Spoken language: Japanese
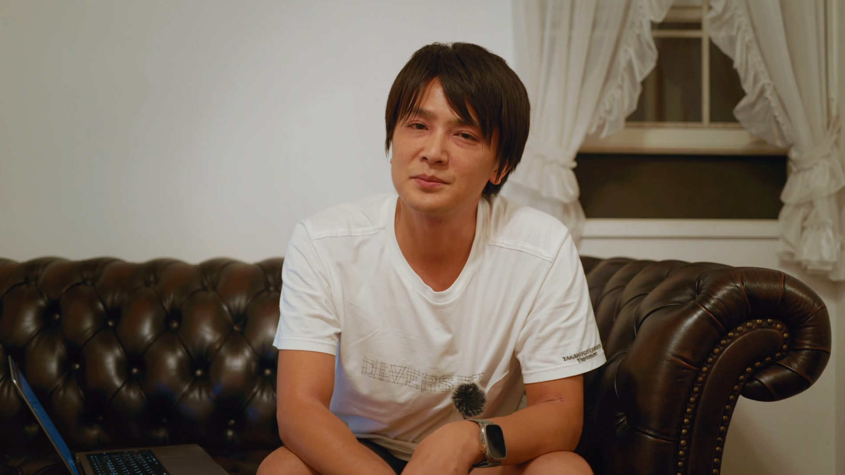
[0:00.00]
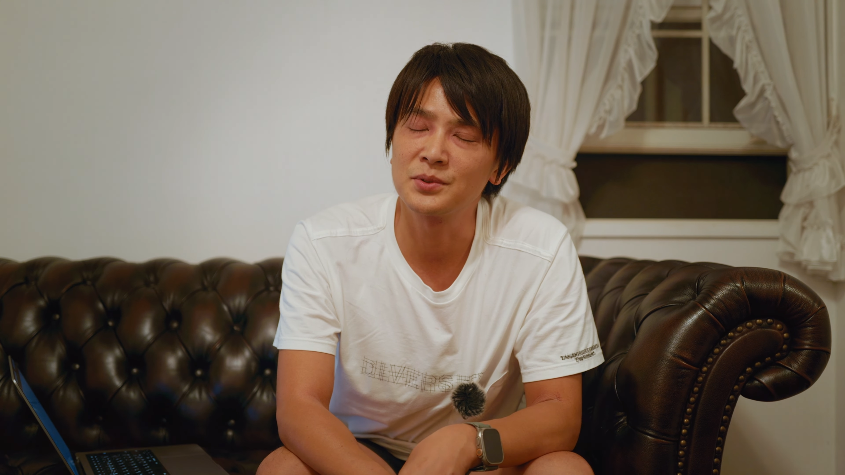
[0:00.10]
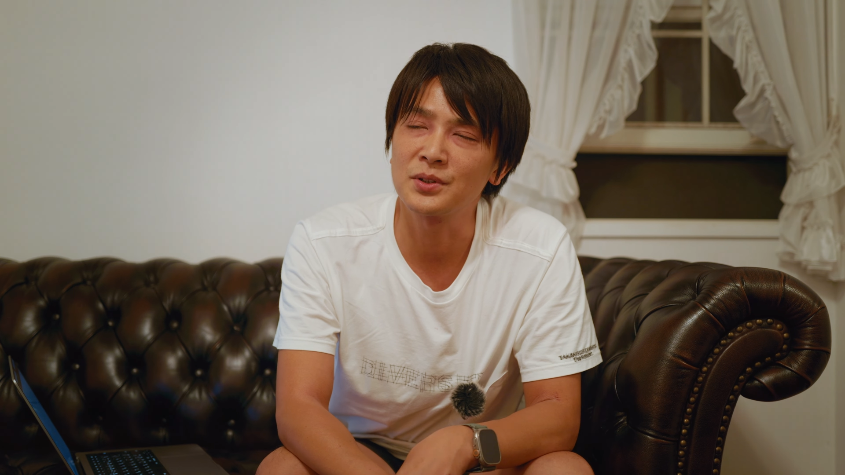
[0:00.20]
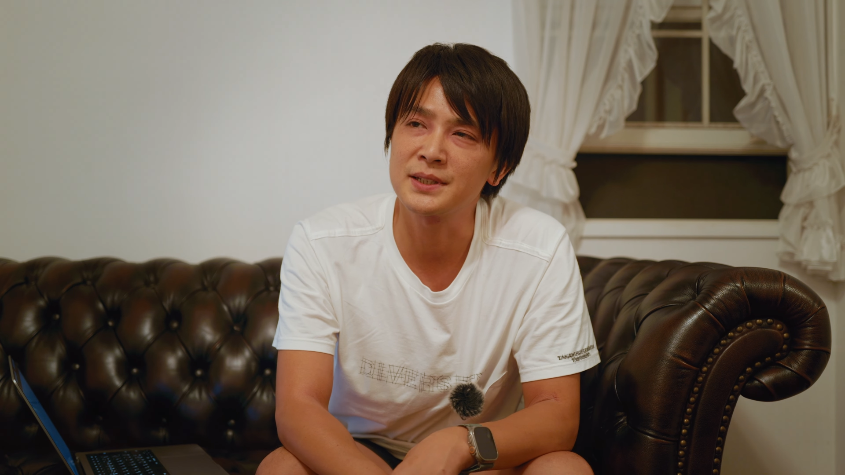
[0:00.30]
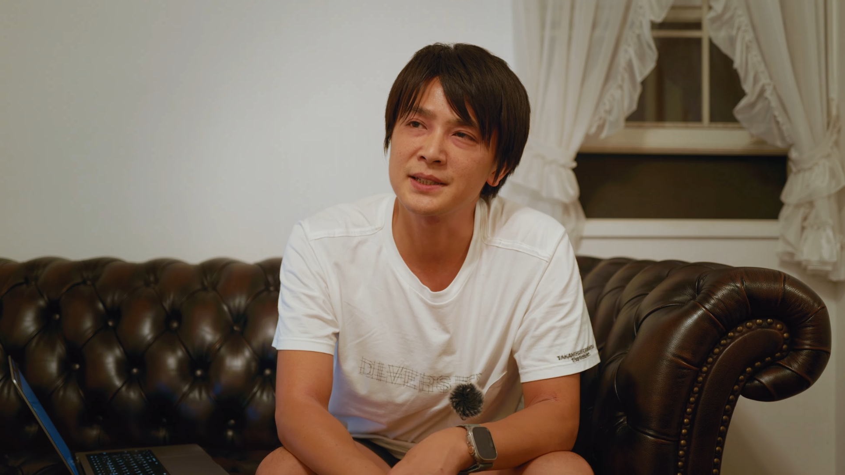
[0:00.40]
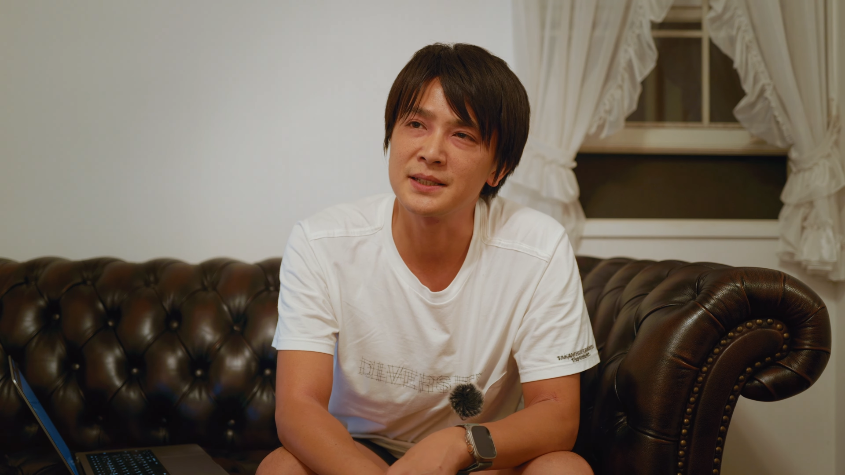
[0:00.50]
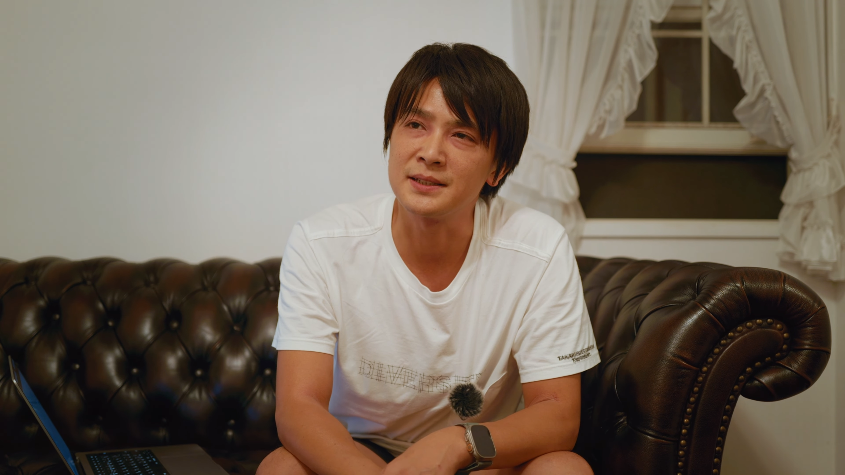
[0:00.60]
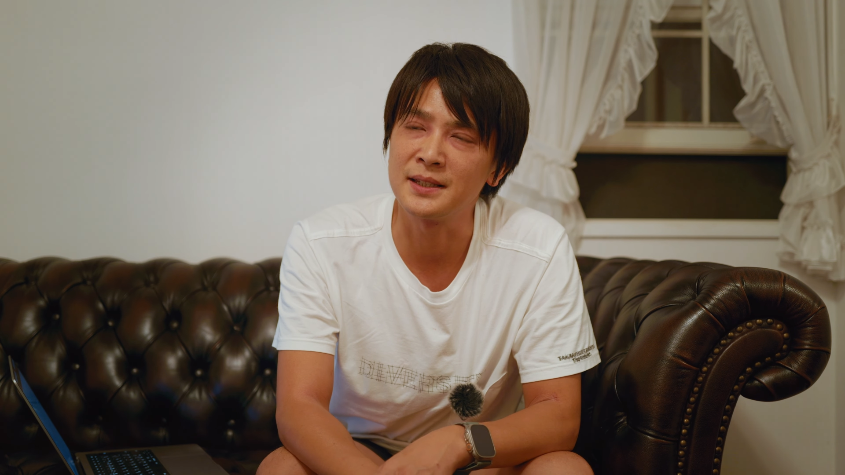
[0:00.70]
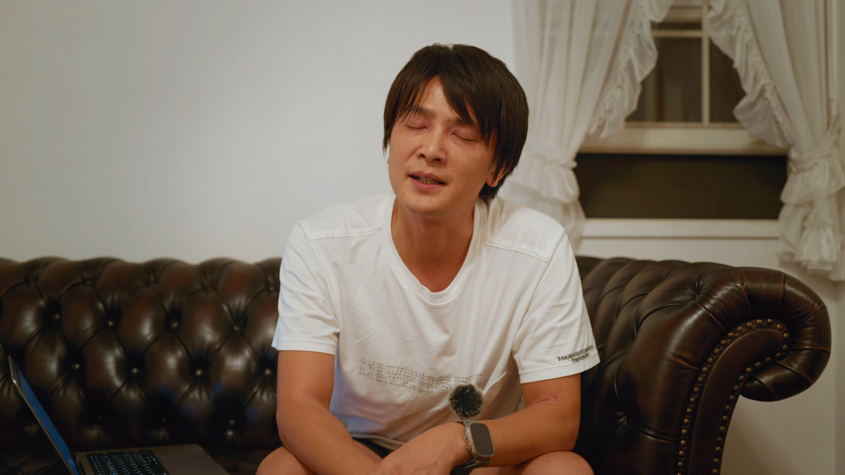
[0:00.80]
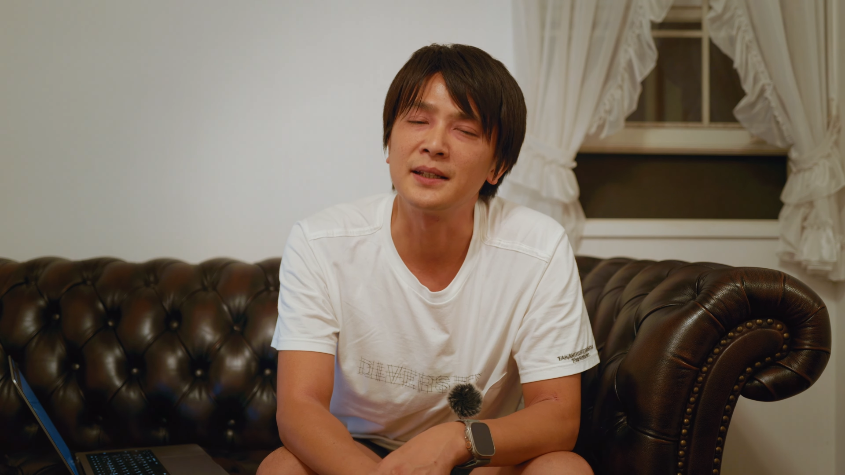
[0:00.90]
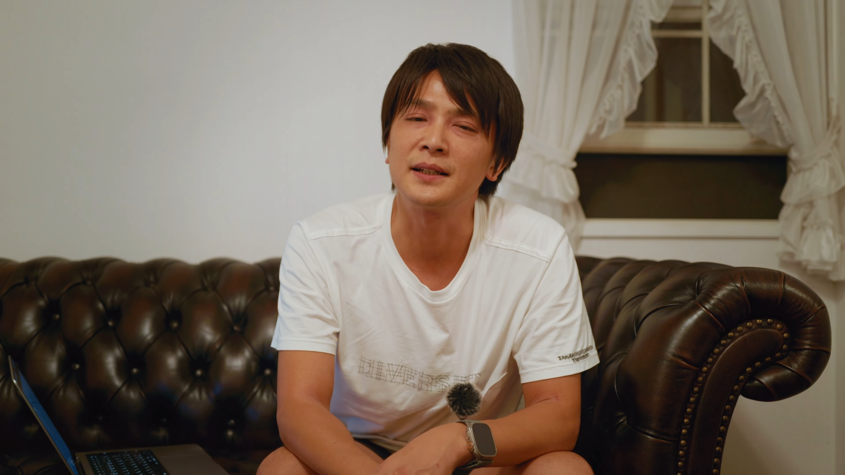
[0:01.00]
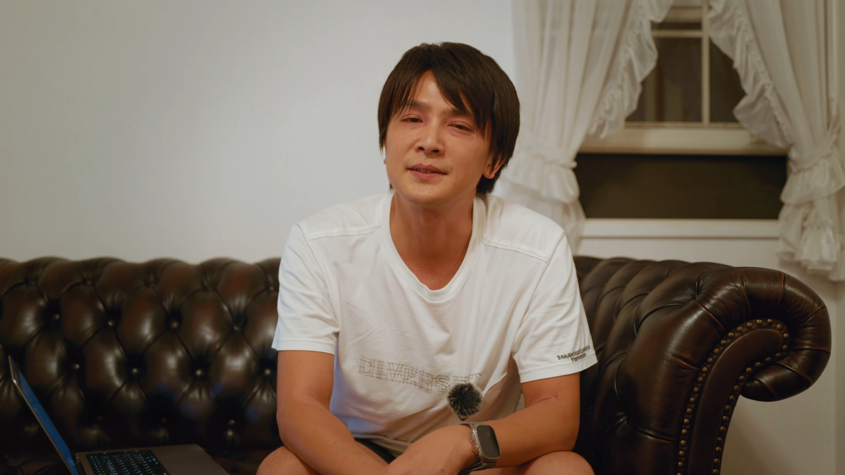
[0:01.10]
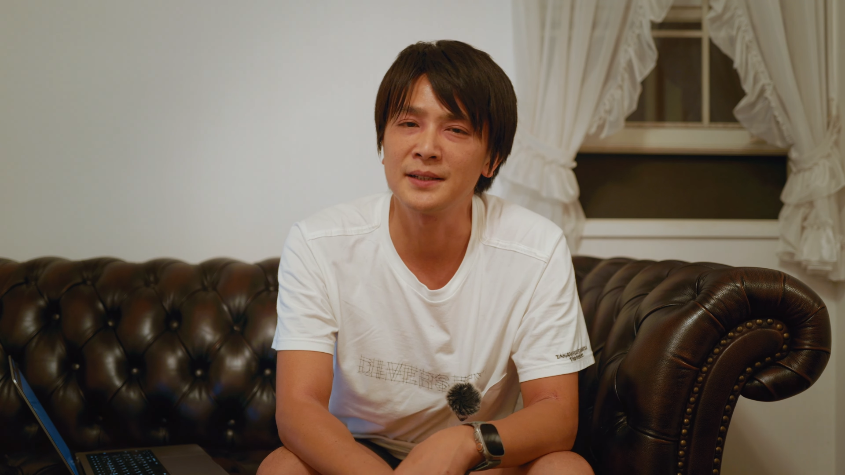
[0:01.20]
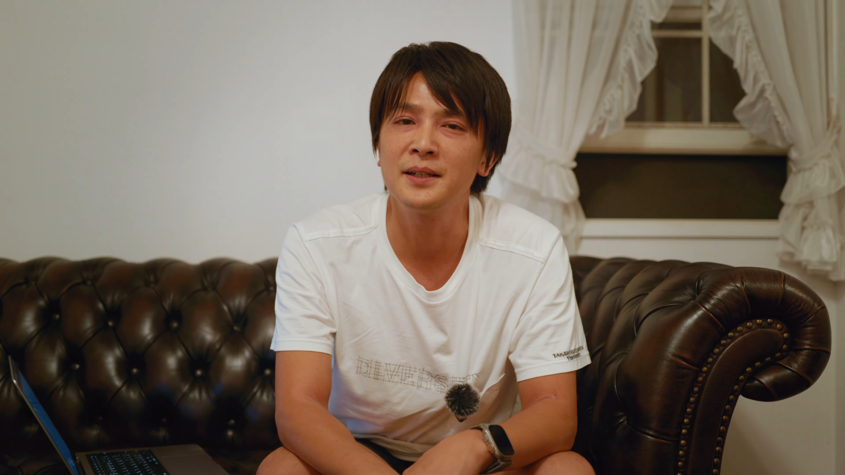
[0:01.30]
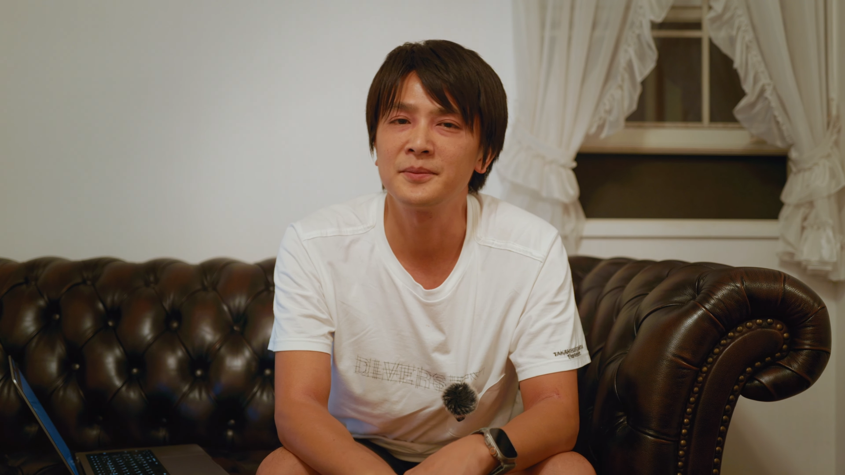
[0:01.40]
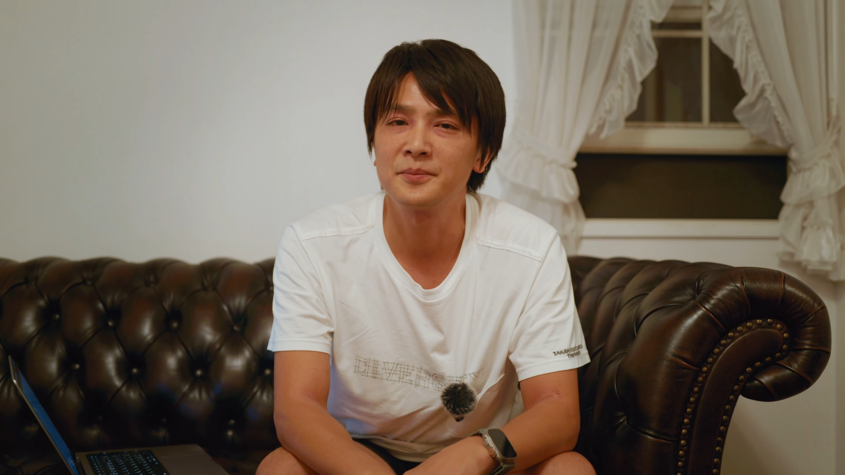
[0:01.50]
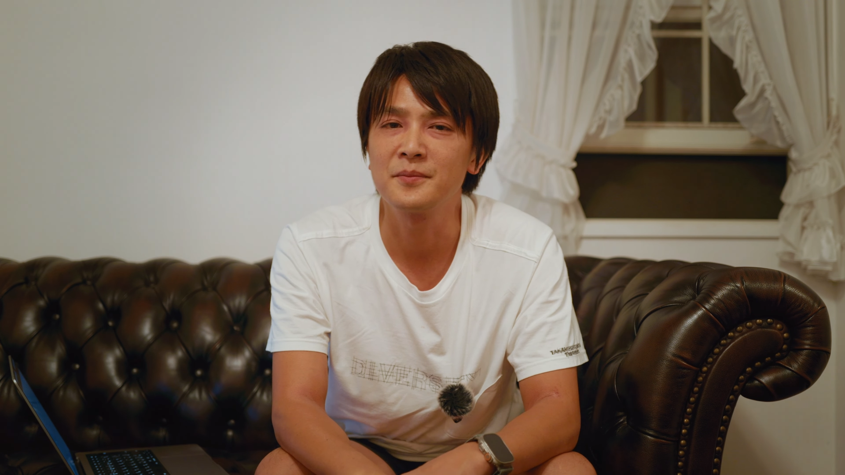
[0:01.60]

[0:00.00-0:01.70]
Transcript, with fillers: プロキシジェネレーターですね。